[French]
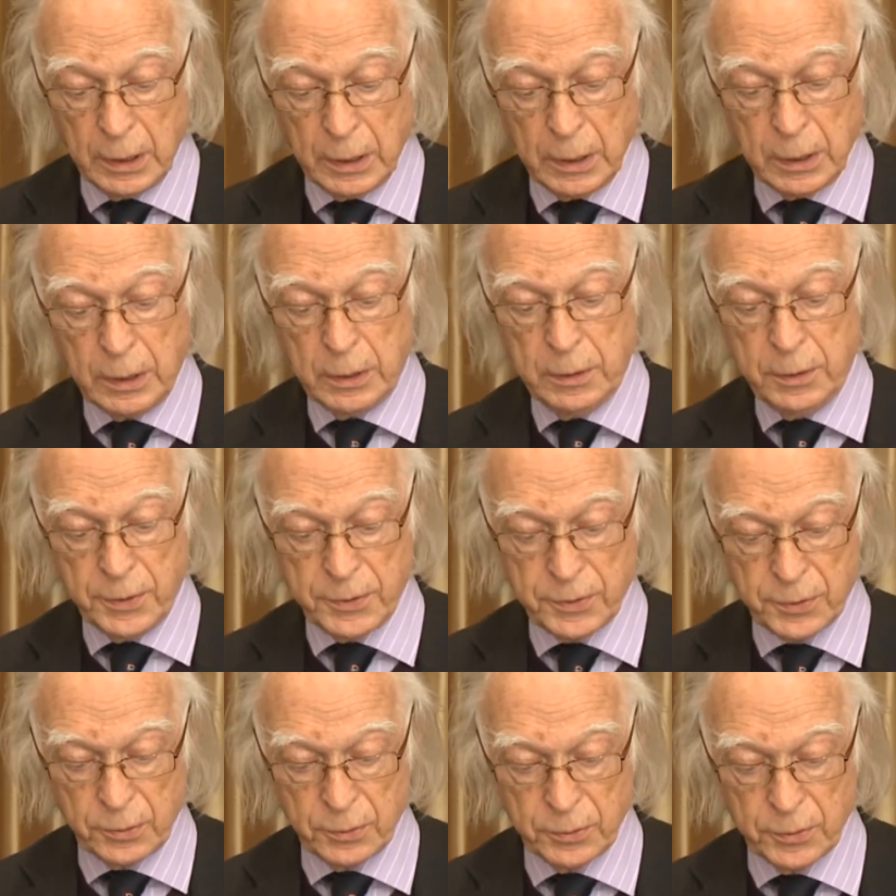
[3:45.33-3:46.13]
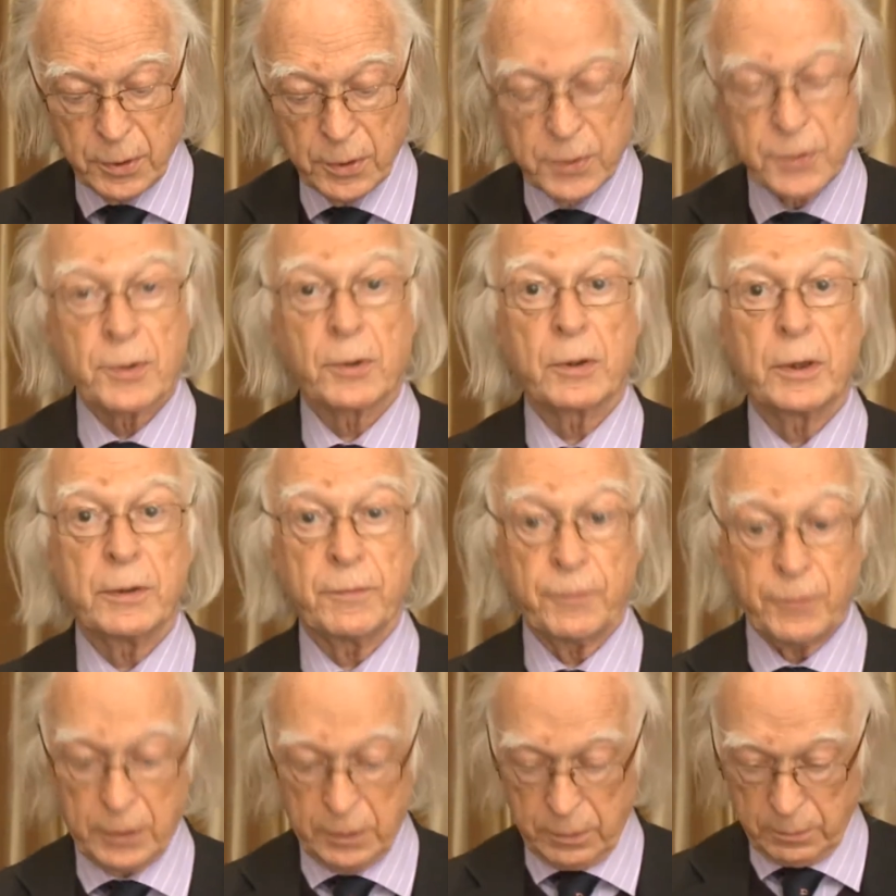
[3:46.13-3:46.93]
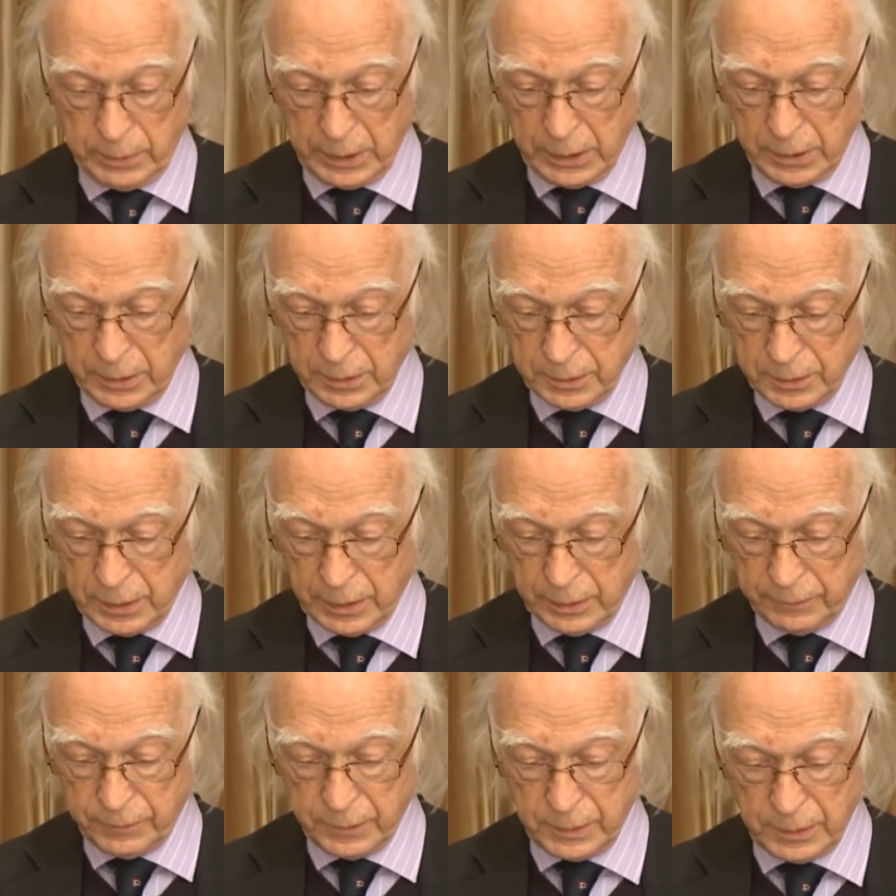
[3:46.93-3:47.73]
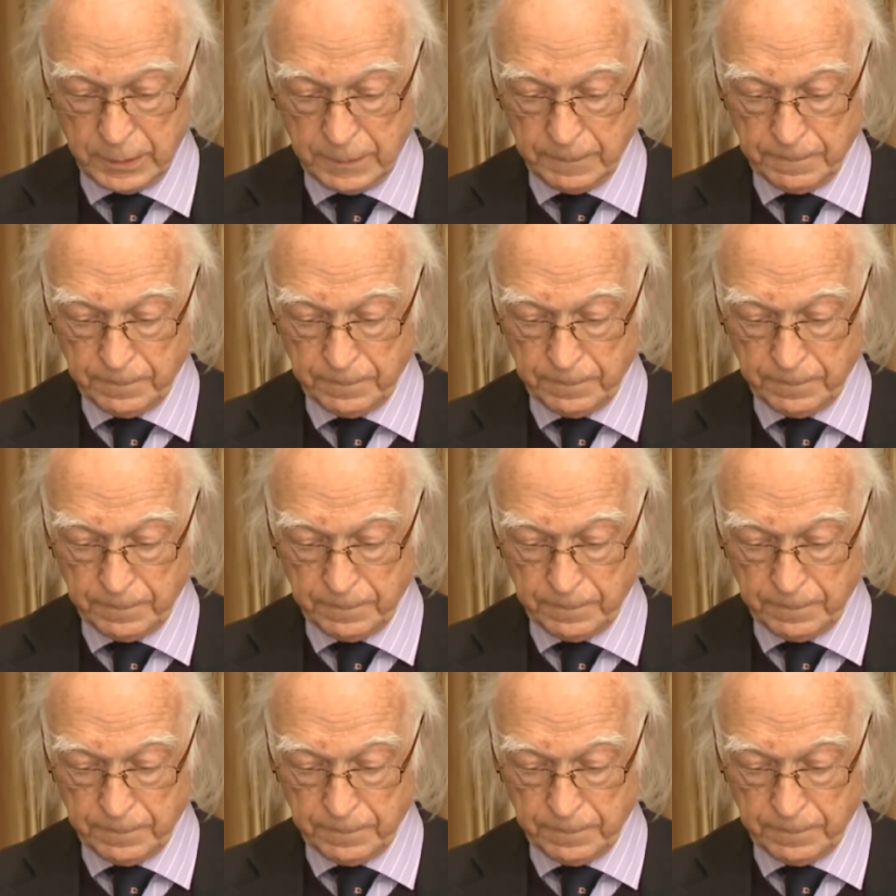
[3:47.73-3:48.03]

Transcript: et Leçons sur les phénomènes de la vie.